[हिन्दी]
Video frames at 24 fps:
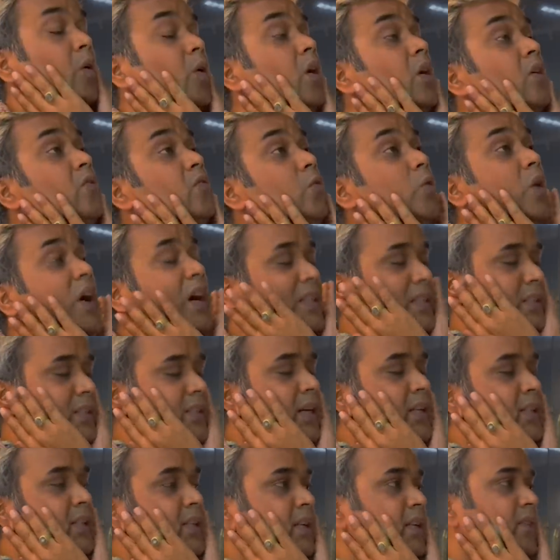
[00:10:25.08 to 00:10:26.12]
और वो
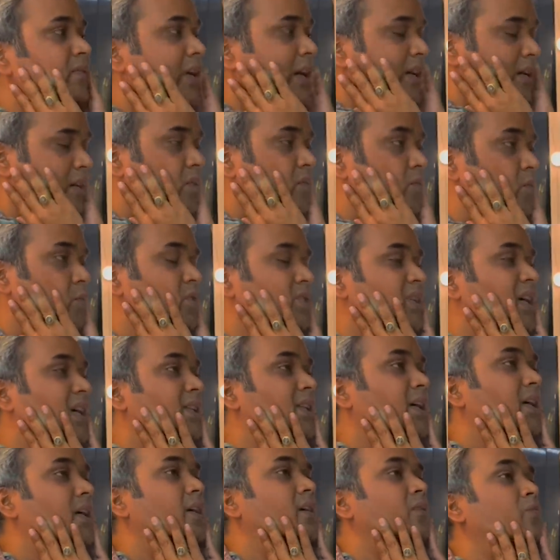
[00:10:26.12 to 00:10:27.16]
अच्छा था इनफैक्ट वो
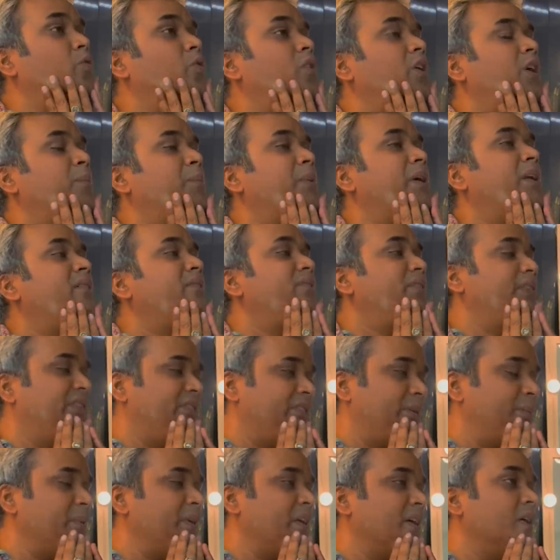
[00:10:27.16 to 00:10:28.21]
ज़्यादा वो हमारे
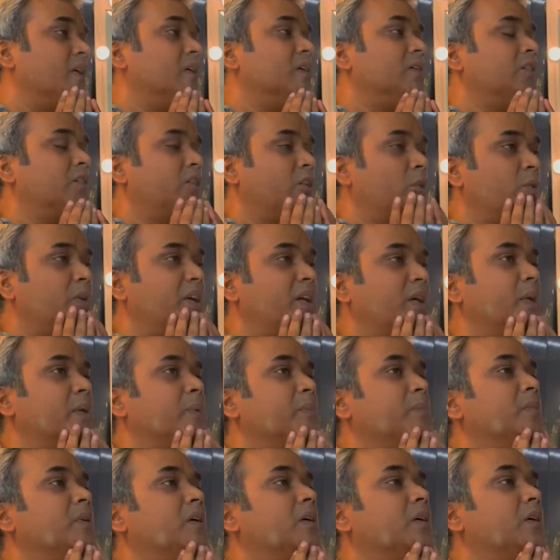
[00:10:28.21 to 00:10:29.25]
फेवर में रहा क्योंकि
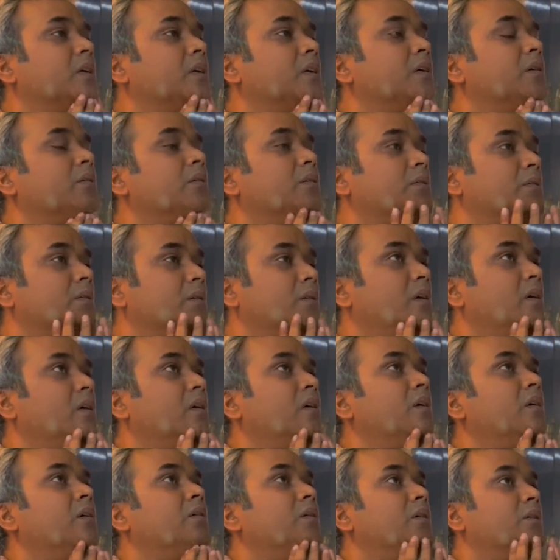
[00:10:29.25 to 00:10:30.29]

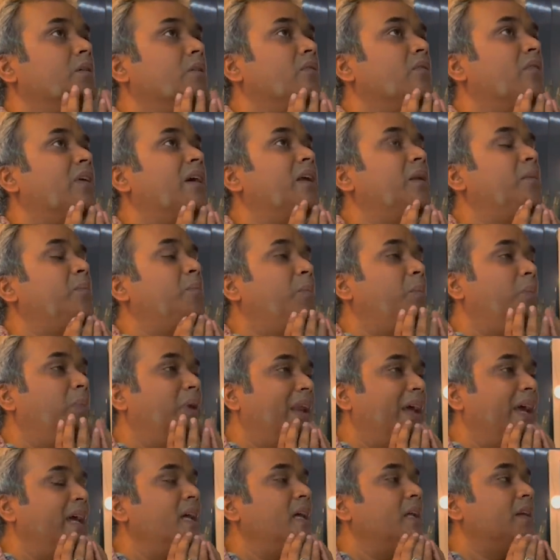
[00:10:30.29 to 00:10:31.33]
वाइल hmm.
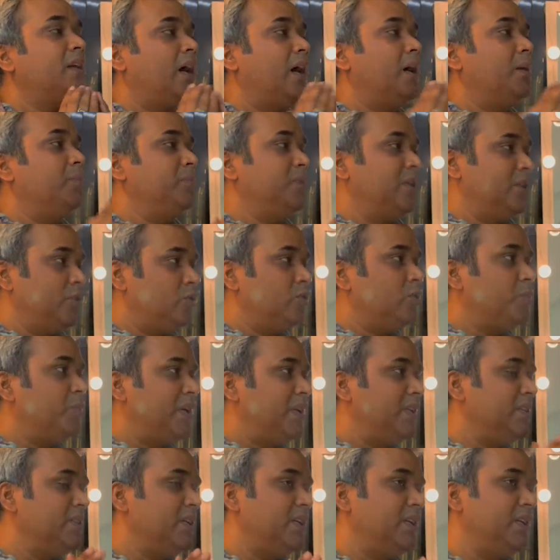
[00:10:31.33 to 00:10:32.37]
प्लेइंग uh, राम ये जो
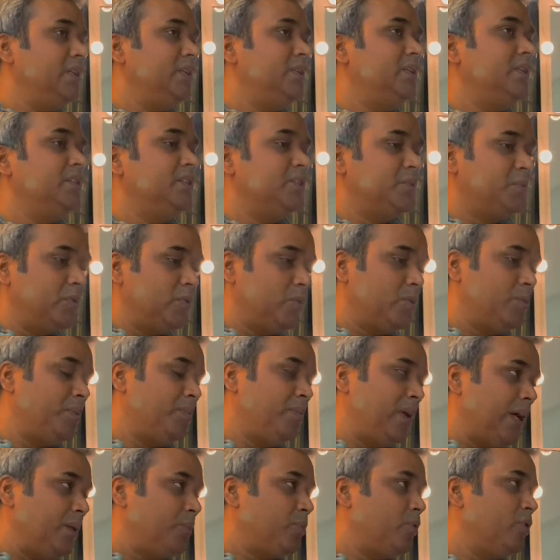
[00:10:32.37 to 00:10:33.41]
तुम्हारी जर्नी थी जिसमें तुम
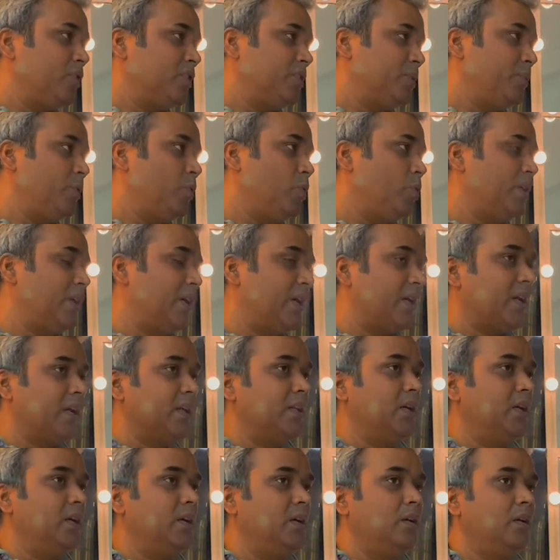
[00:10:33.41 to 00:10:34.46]
अपने आप को एक्सप्लोर कर रहे
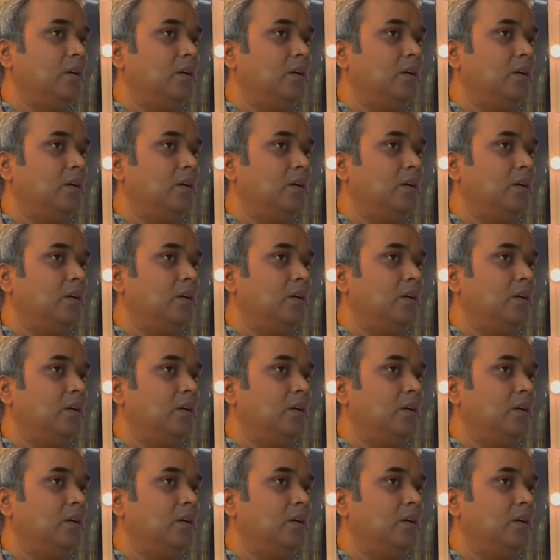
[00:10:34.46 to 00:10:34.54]
थे